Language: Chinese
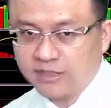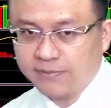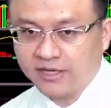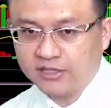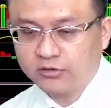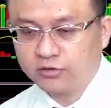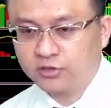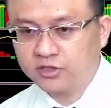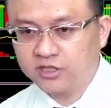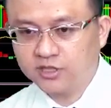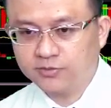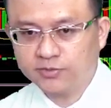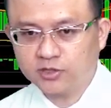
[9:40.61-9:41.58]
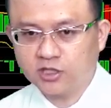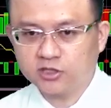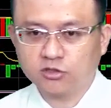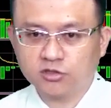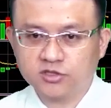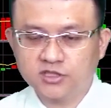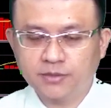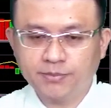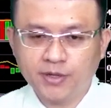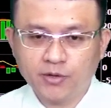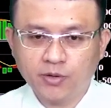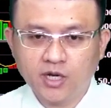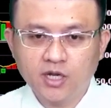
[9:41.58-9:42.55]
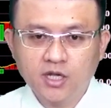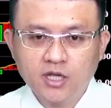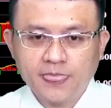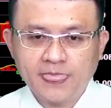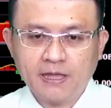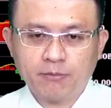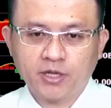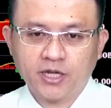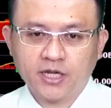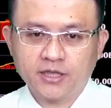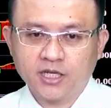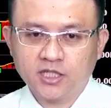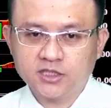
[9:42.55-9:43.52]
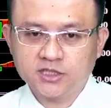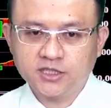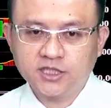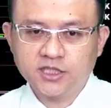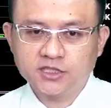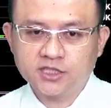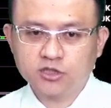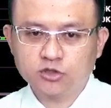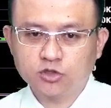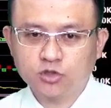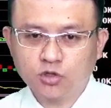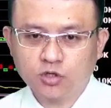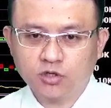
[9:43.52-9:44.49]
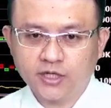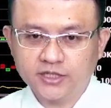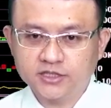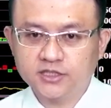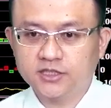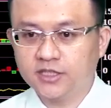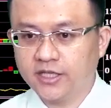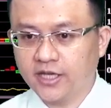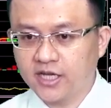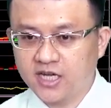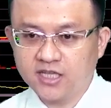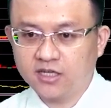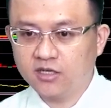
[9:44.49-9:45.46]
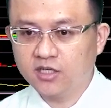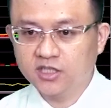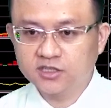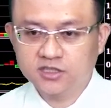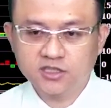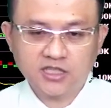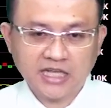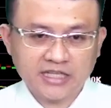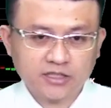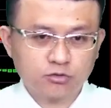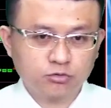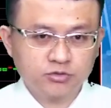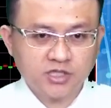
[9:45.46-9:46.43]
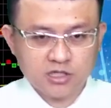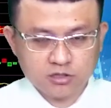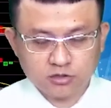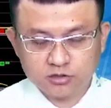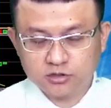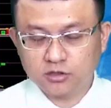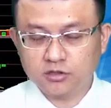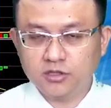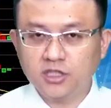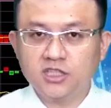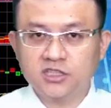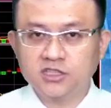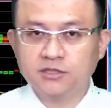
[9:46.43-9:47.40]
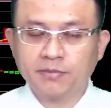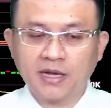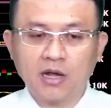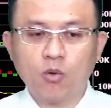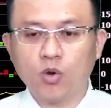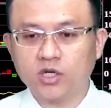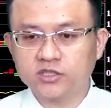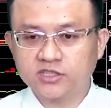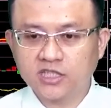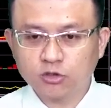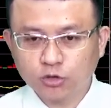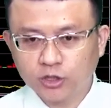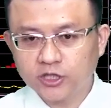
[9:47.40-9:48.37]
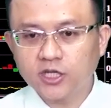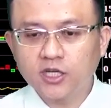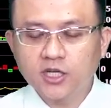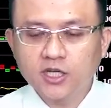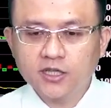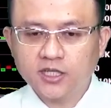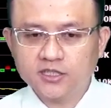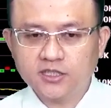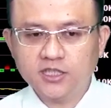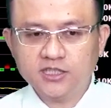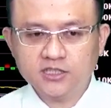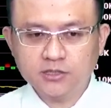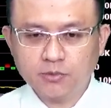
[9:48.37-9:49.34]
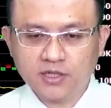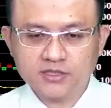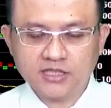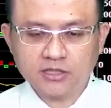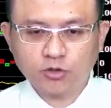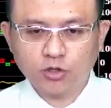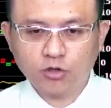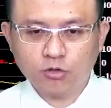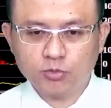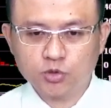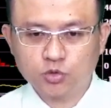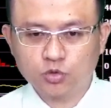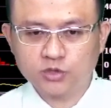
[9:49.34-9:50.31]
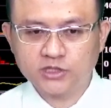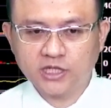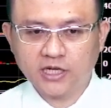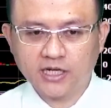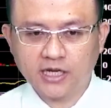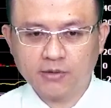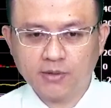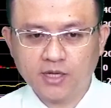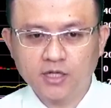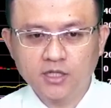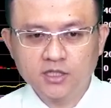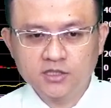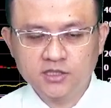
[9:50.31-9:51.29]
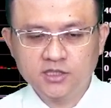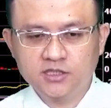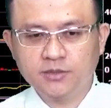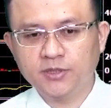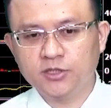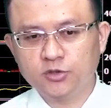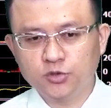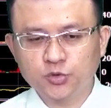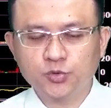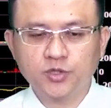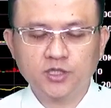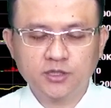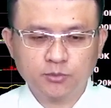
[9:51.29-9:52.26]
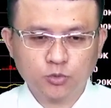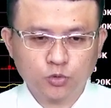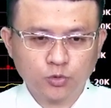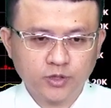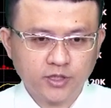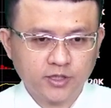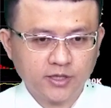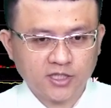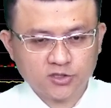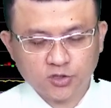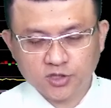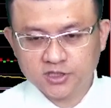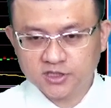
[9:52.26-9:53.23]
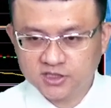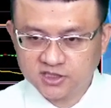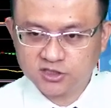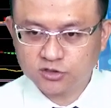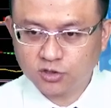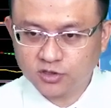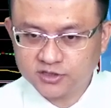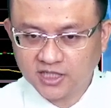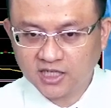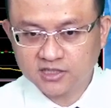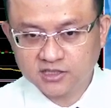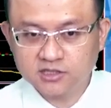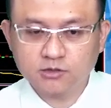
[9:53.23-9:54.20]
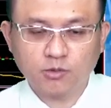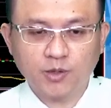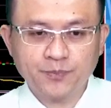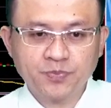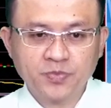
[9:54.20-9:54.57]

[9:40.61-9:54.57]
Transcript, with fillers: 盘中的这呃走势。变化，那我们可以看到，今天这个中红，哎，其实你可以看到，其实它的股价就是有逆势把它往上推的。但是逆势往上推，我们缩小来看的话，其实这边住了那么多人，那中哥是始终相信什么？